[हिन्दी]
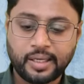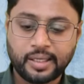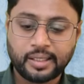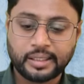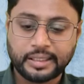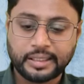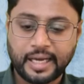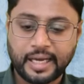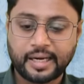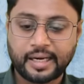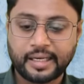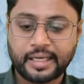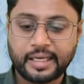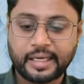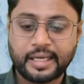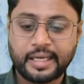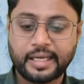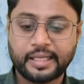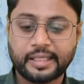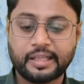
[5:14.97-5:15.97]
ध्यान रखें
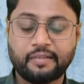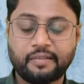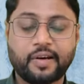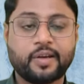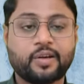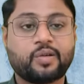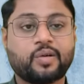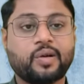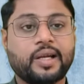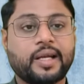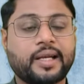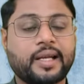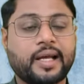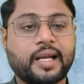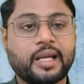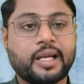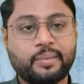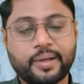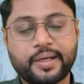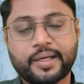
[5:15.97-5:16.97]
कि ये दवाइयों को लेना
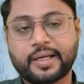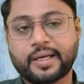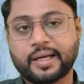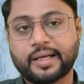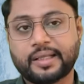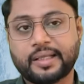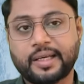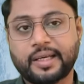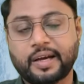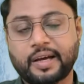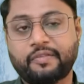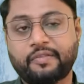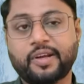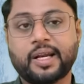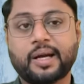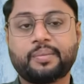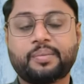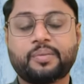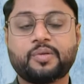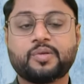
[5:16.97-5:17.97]
लिमिट कर दे या फिर
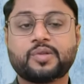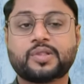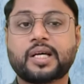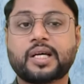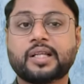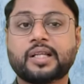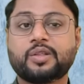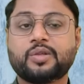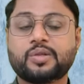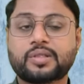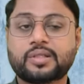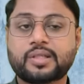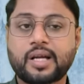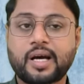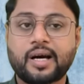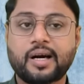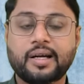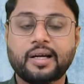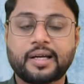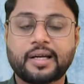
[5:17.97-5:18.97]
आप उसका दूसरा
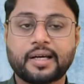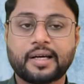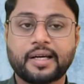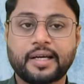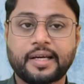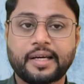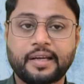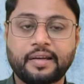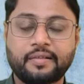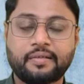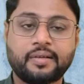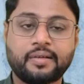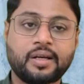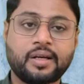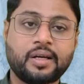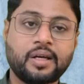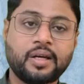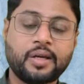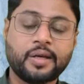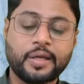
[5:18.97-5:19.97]
अल्टरनेटिव
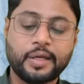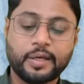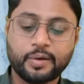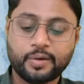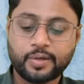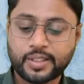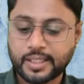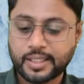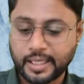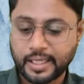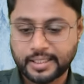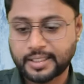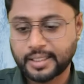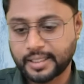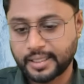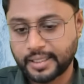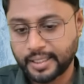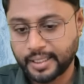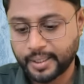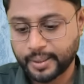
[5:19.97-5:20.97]
यूज कर
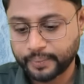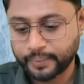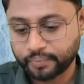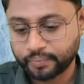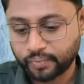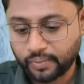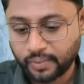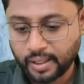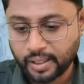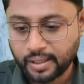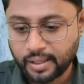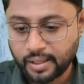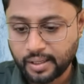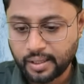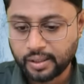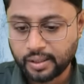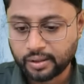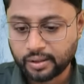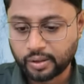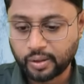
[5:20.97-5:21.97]
सकते हैं
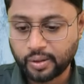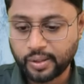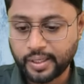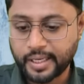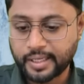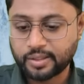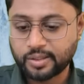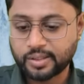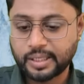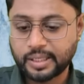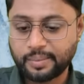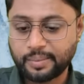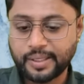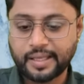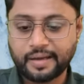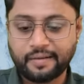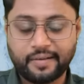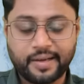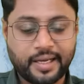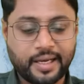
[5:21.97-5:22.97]
तो ये जो सभी
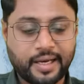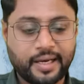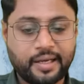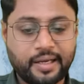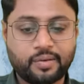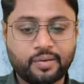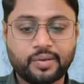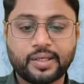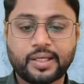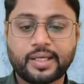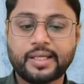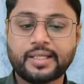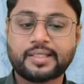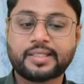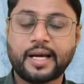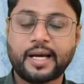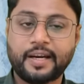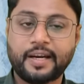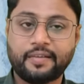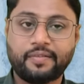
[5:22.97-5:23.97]
दवाइयाँ हैं उनकी
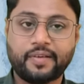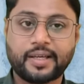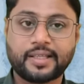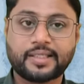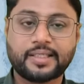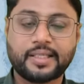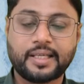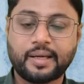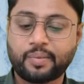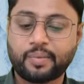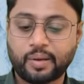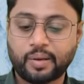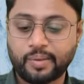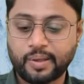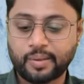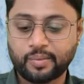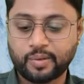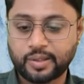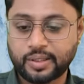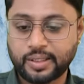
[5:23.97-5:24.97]
साइड इफेक्ट से ये
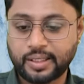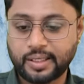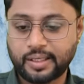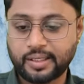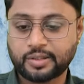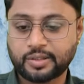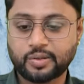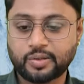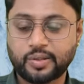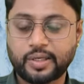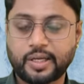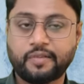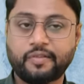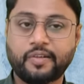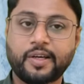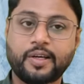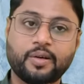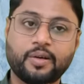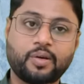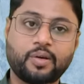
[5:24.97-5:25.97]
प्रॉब्लम होती है जो ये
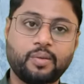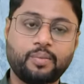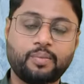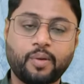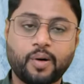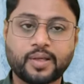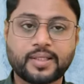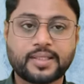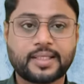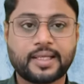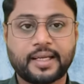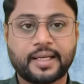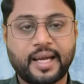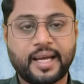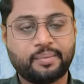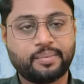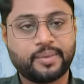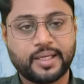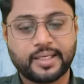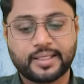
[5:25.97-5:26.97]
वीडियो को पॉज करके
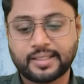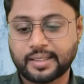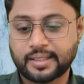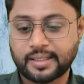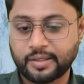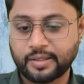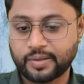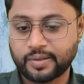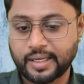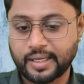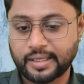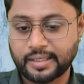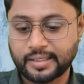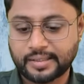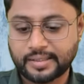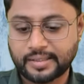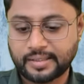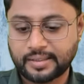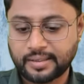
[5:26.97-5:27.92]
आप देख सकते हैं उनका लिस्ट